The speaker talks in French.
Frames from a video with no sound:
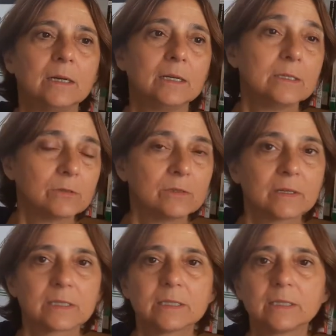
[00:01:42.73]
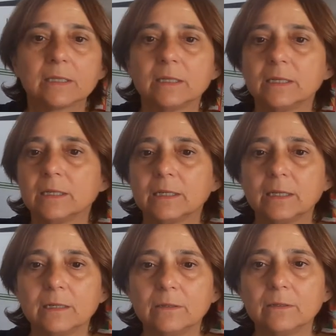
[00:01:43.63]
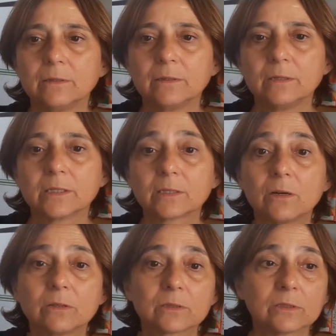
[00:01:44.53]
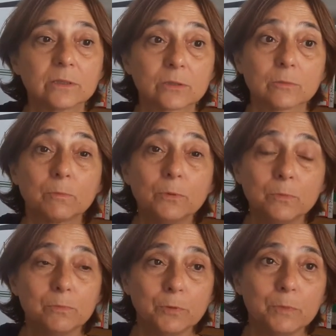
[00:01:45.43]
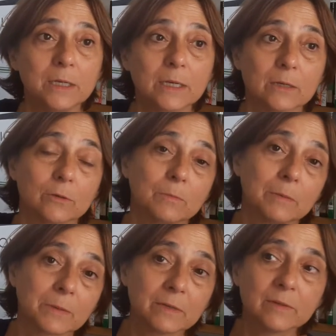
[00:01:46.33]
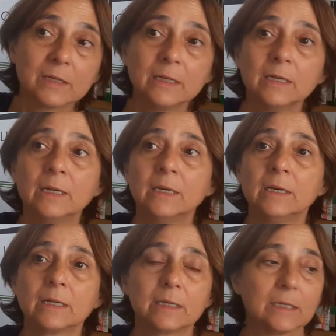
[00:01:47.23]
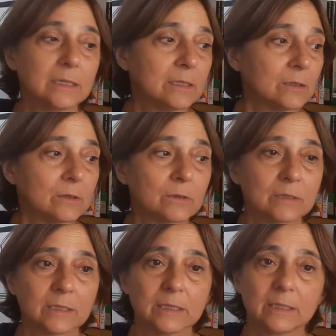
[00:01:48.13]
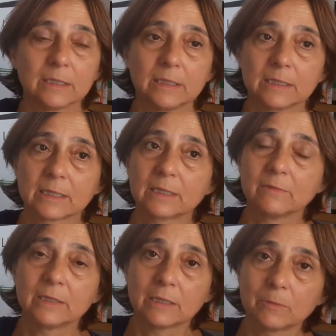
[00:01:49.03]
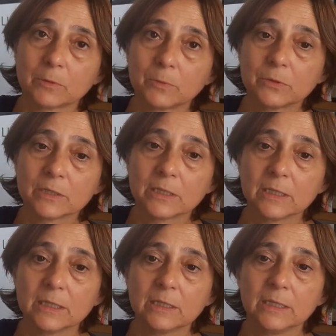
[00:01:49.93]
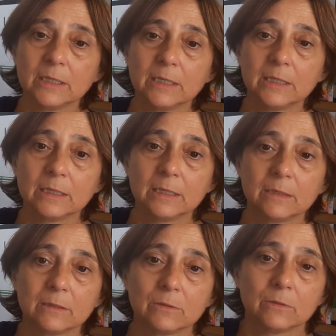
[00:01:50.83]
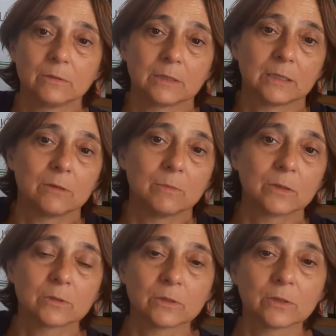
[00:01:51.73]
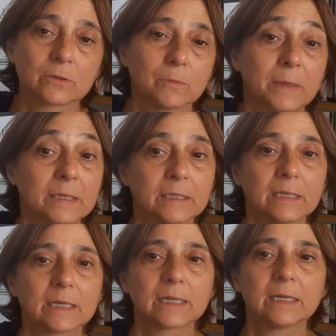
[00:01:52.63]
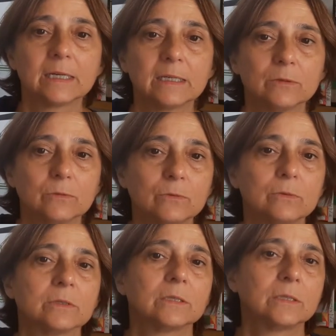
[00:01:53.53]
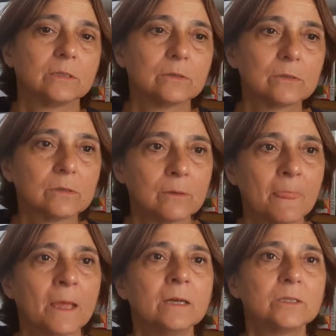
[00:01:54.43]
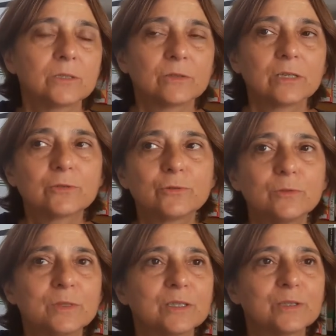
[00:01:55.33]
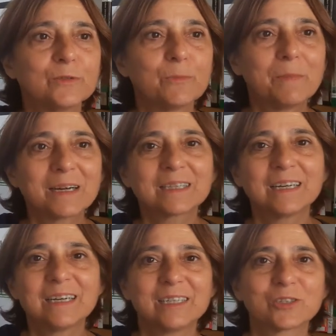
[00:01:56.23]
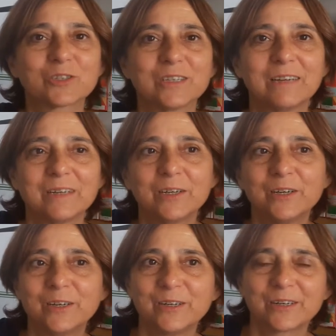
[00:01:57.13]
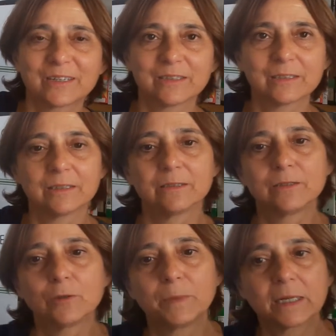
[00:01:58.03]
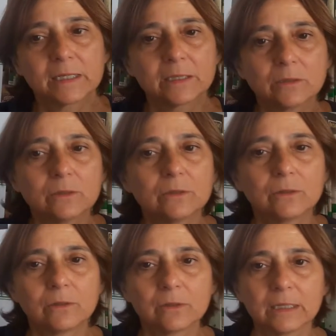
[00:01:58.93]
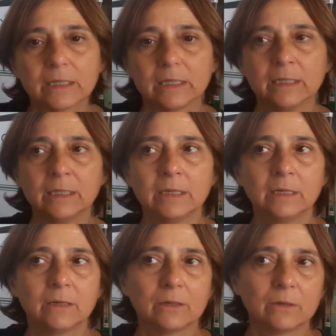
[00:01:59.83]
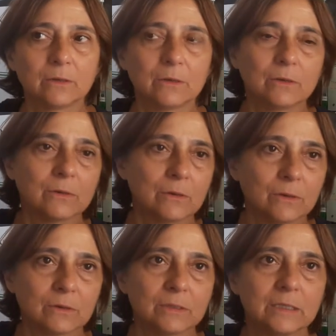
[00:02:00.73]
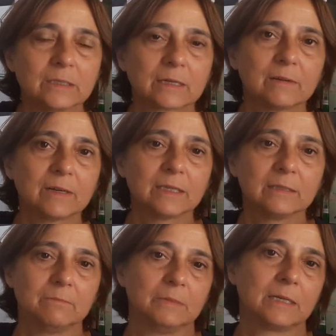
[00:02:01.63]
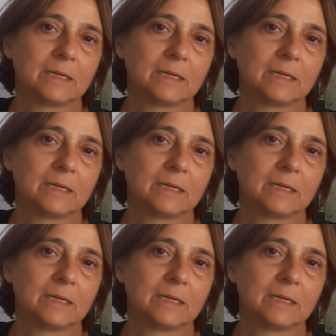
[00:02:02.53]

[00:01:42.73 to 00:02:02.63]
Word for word: les universités, le, le centre, disons, plus public, non pas privé, qui ont des, activités à proposer et qui demandent notre partenariat. Et nous, si on, si on assume, si on partage la valeur de, l'opération, on, on, on, y travaille bien